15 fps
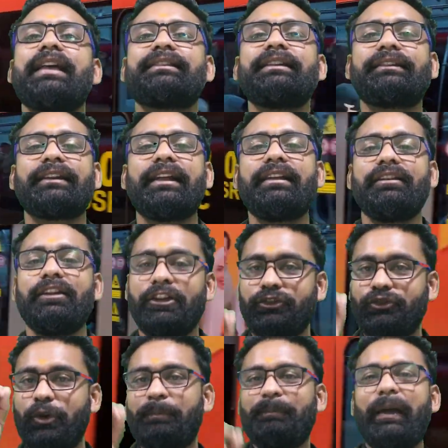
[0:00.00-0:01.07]
ऐसी ट्रेन
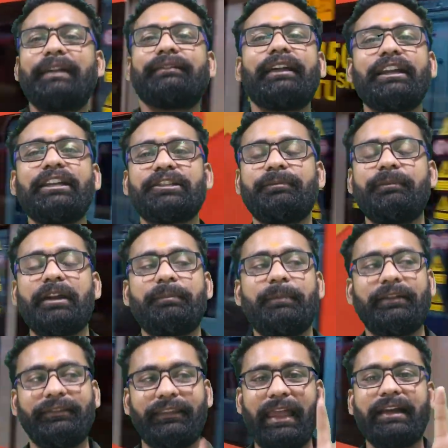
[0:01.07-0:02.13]
जो 45 मिनट
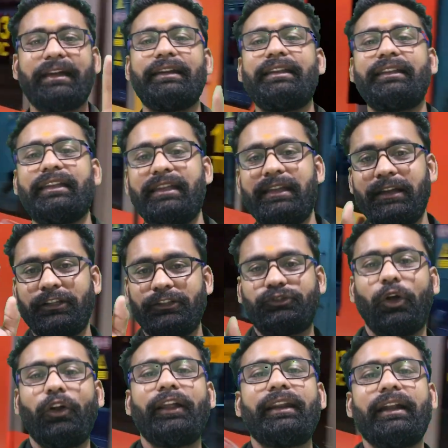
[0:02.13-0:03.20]
में तय करेगी
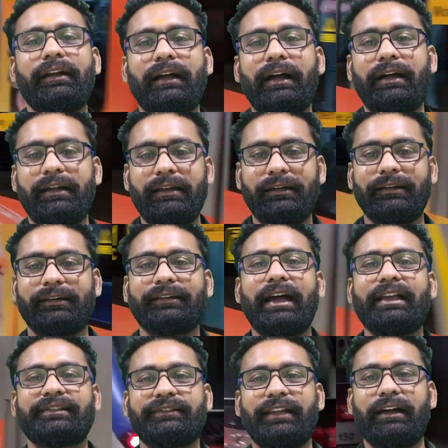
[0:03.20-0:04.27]
धोरेरा का
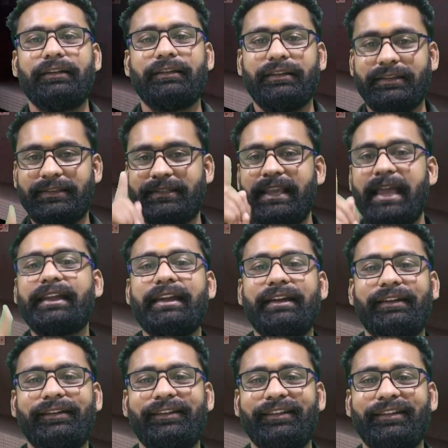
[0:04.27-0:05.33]
रास्ता
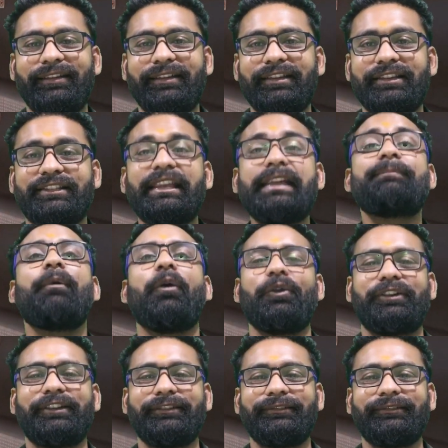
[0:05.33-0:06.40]
सेकेंड सी
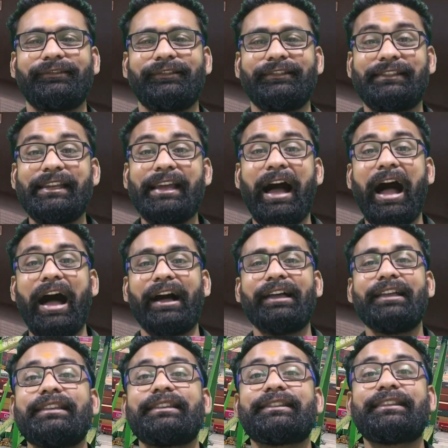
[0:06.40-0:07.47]
पोर्ट जी हां
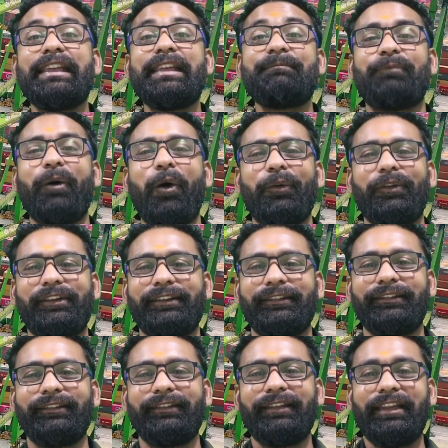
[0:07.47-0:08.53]
सी पोर्ट
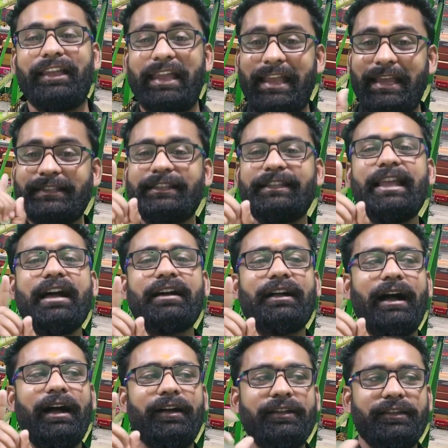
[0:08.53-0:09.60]
एशिया
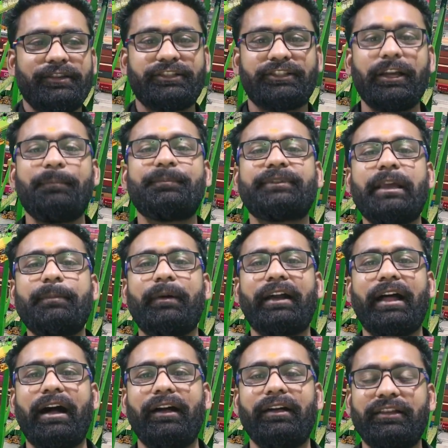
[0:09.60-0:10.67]
का सबसे
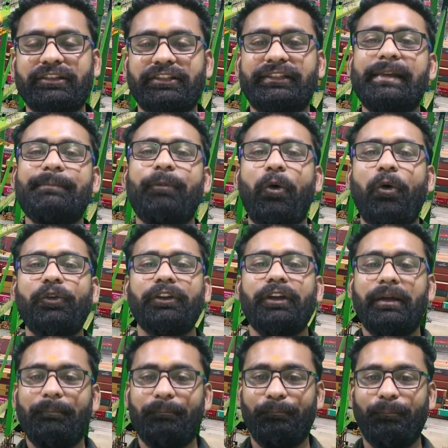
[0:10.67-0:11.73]
बड़ा सी पोर्ट
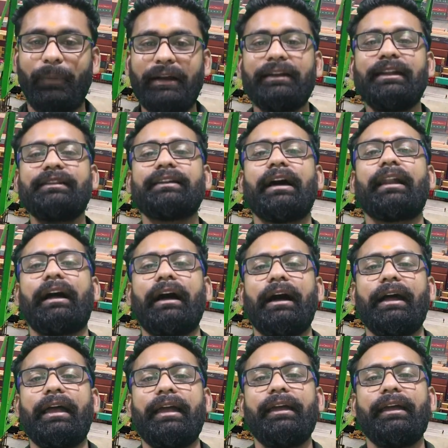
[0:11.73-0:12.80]
बनने जा रहा
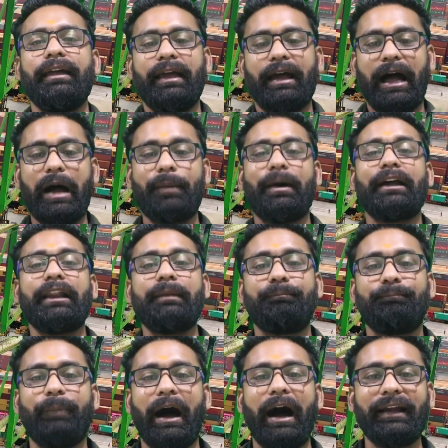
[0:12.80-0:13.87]
है हमारे
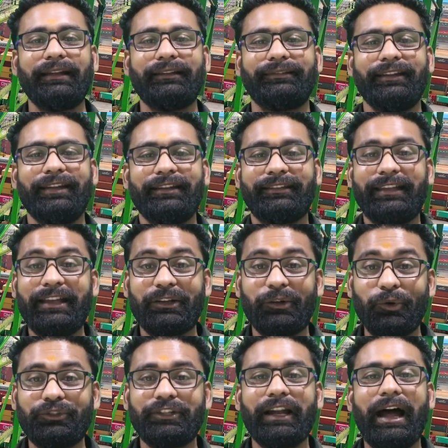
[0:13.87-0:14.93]
भारत कि
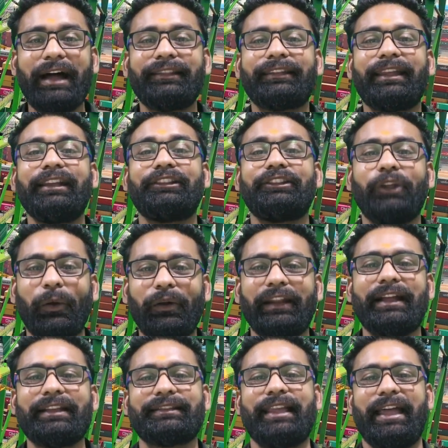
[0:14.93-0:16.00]
गुजरात के
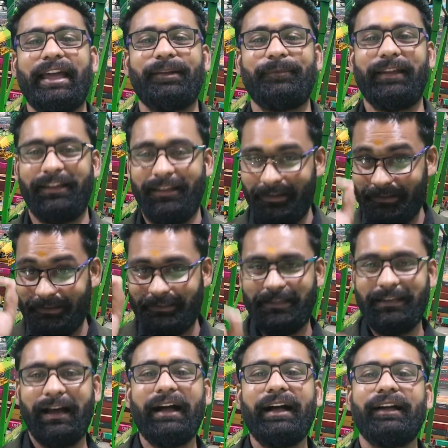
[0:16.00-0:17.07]
धोलेरा शहर में जी
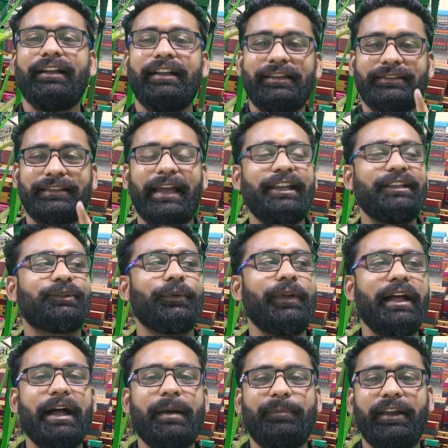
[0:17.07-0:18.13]
हाँ सही सुना
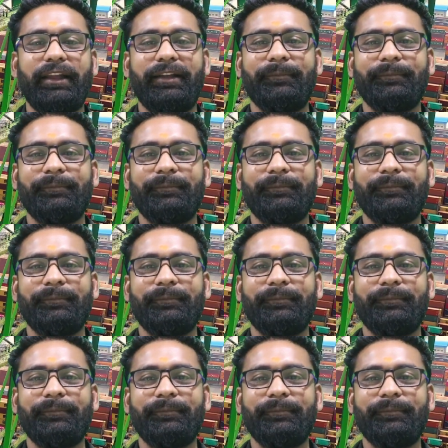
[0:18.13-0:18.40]
आपने